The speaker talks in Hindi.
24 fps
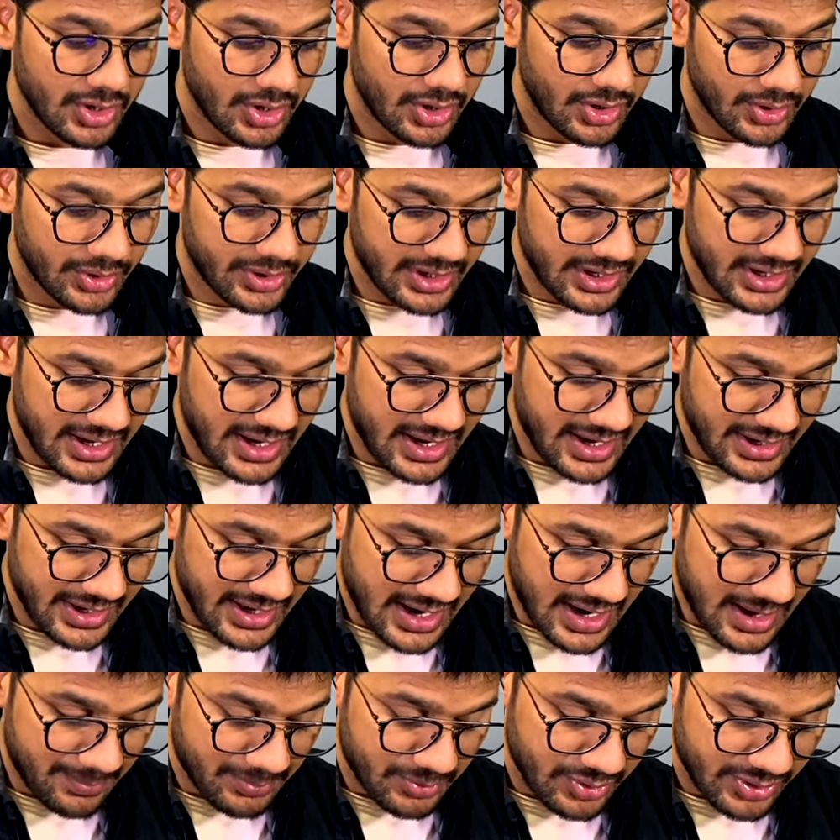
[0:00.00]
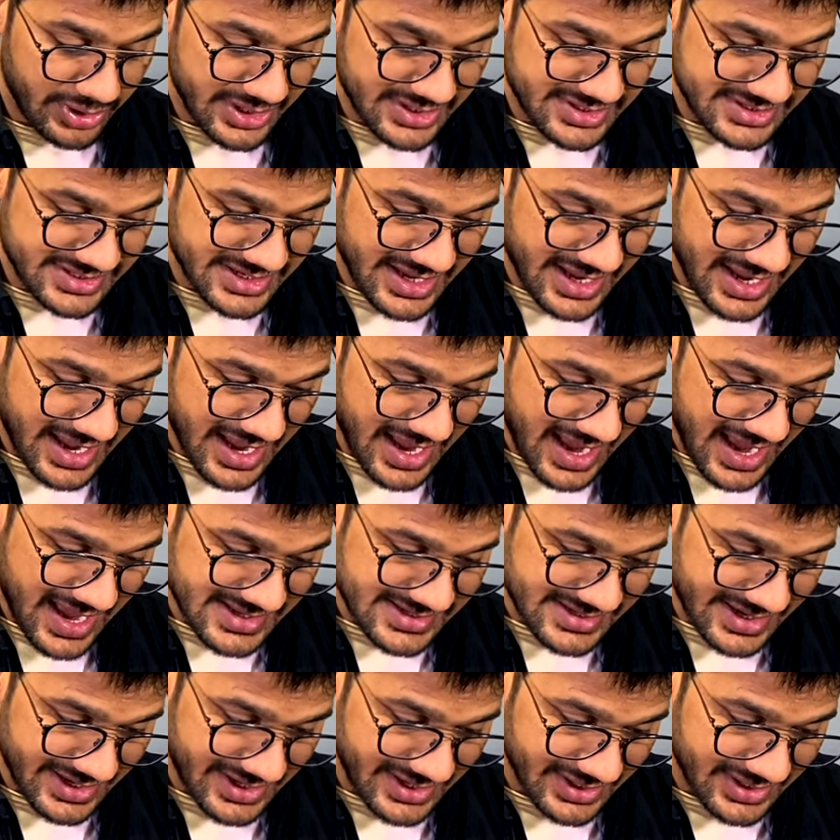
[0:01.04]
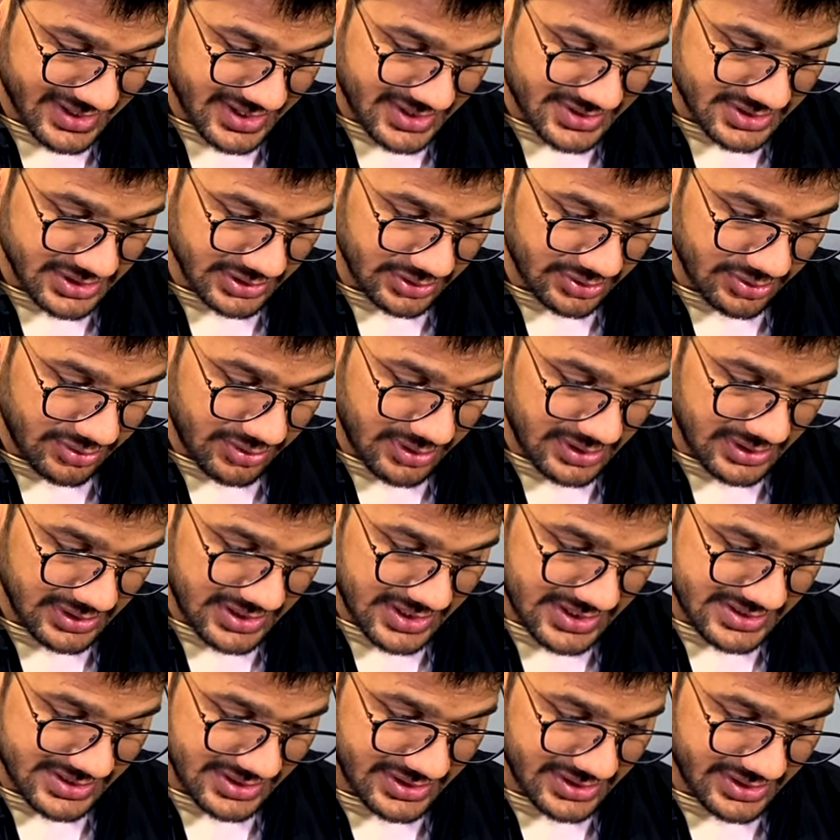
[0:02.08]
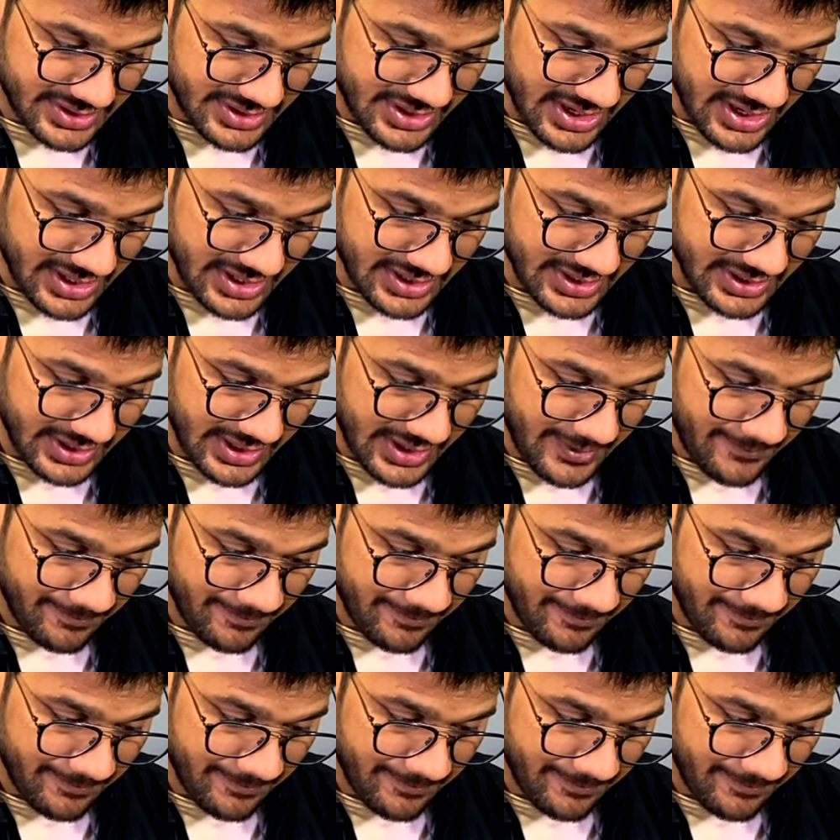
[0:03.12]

ओके एंड आप इससे ऐसे एडिट कर सकते हो हल्का से इधर ड्रैग करके